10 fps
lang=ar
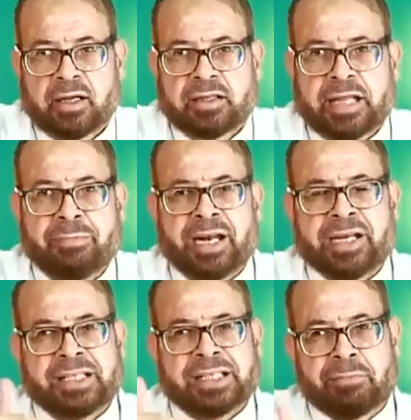دايما
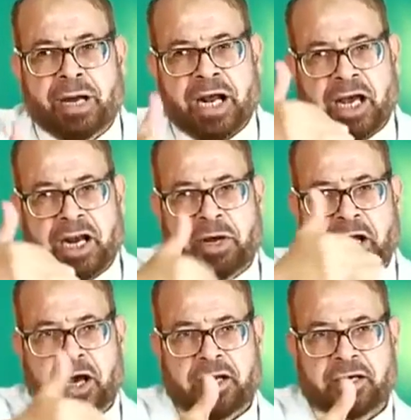الانسان مرحله
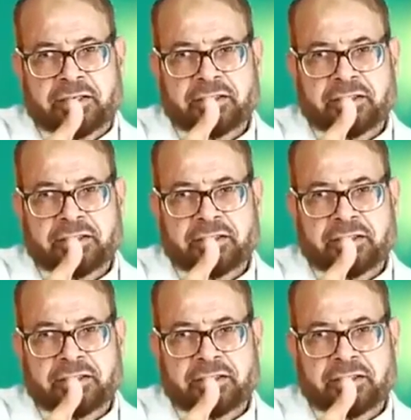مرحله